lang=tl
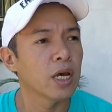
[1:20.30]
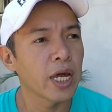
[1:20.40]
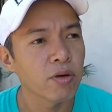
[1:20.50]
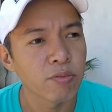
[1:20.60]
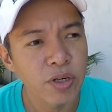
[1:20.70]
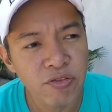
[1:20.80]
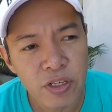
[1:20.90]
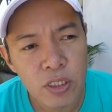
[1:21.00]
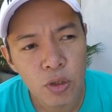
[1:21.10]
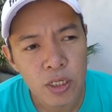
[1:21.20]
Anyway, brief
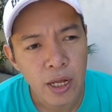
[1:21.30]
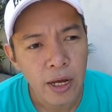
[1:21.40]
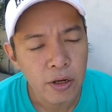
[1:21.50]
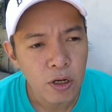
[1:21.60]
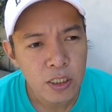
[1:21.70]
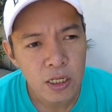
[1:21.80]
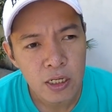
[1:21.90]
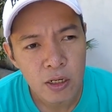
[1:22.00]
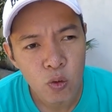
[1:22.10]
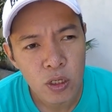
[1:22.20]
history tayo kasi
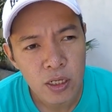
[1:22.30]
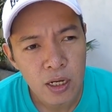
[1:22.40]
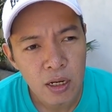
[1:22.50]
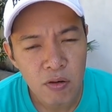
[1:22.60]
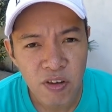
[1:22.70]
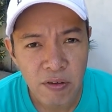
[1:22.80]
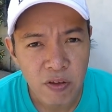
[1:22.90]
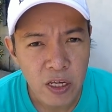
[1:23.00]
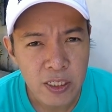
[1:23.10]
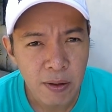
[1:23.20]
nagulat na lang ako
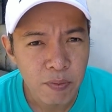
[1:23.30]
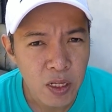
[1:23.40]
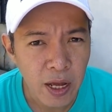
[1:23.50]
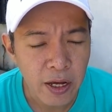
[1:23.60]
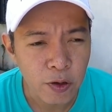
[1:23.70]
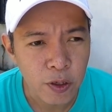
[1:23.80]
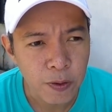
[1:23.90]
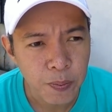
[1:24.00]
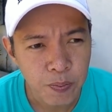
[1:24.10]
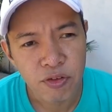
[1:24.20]
5k sub na tayo. Eh.
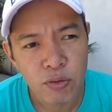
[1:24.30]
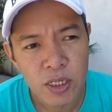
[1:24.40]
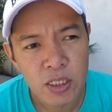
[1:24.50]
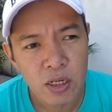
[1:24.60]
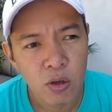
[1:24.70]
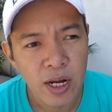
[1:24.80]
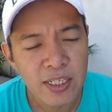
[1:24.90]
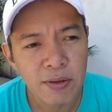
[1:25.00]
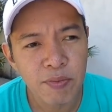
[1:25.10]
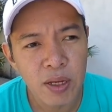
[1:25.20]
A few months ago,
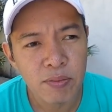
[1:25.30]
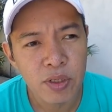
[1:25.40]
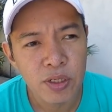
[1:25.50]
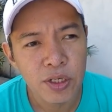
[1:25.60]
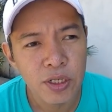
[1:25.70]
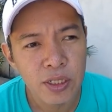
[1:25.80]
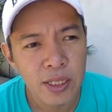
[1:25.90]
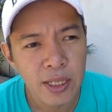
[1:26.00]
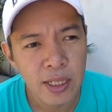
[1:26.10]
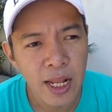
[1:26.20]
last September,
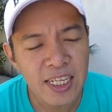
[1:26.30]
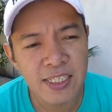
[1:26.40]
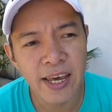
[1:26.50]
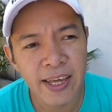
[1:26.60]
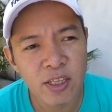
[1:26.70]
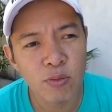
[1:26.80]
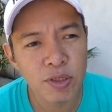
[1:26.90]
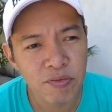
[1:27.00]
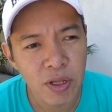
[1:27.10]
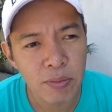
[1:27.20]
last end of
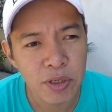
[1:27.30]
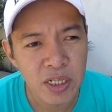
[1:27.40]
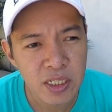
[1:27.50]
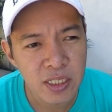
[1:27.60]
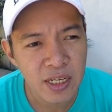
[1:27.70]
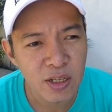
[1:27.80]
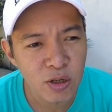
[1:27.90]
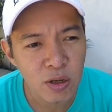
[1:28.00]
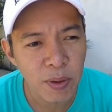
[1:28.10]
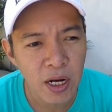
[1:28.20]
September, nag-decide
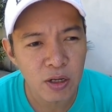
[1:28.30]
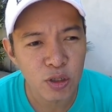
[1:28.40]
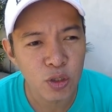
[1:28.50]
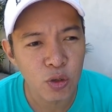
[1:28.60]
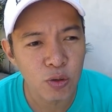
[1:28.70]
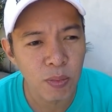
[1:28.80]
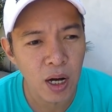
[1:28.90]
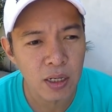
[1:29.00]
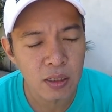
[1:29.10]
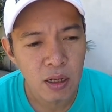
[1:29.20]
ako na parang gusto kong
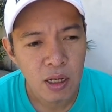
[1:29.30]
mag